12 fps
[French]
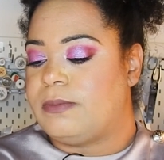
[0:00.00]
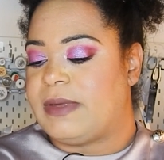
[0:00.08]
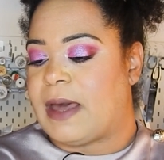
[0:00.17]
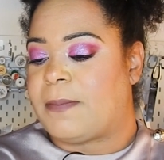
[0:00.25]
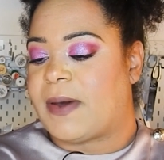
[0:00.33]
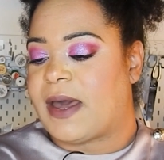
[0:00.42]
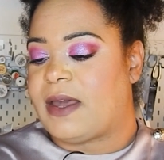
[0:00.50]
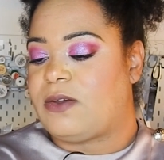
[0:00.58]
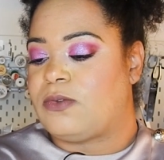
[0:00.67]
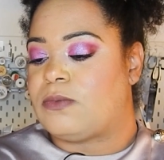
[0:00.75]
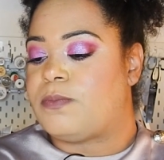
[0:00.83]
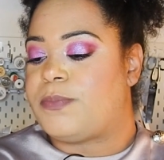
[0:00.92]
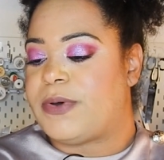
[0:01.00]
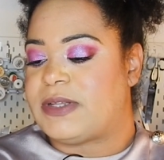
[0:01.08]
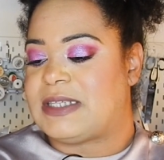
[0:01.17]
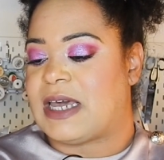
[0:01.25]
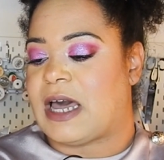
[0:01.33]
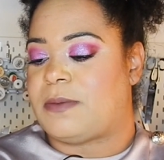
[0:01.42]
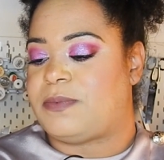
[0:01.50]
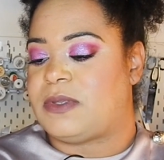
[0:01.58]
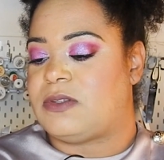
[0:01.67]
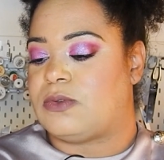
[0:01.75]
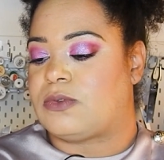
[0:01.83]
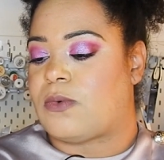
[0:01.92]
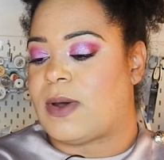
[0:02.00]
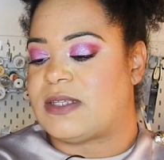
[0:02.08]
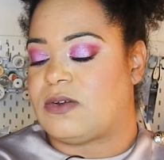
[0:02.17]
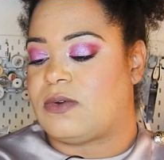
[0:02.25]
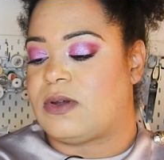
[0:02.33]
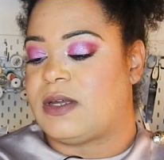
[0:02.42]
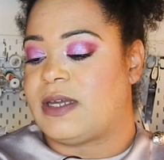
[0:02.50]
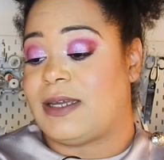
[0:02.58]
mais après une bonne thérapie de trois ans